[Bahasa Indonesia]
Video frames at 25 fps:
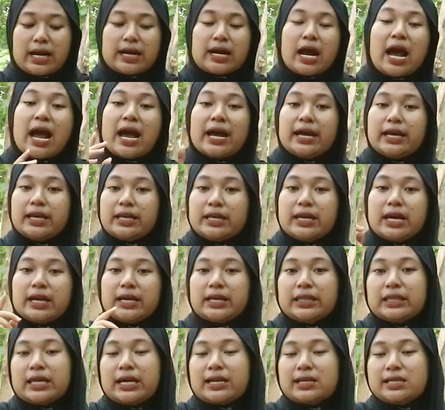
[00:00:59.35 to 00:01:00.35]
dan akhirnya
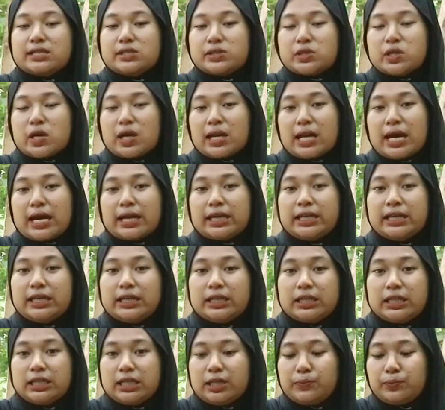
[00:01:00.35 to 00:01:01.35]
kita restock
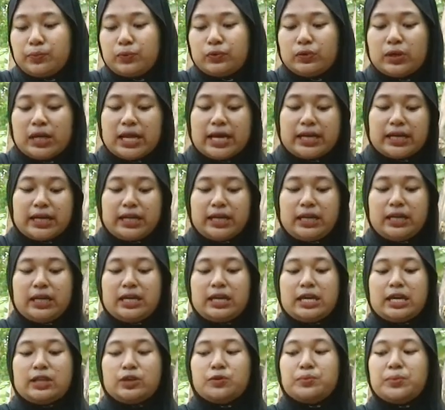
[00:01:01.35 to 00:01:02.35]
lagi di bulan
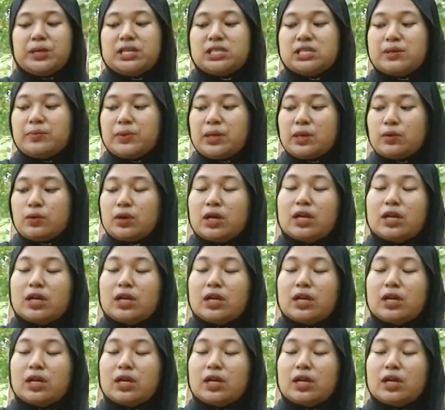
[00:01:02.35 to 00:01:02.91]
ini yaitu PCP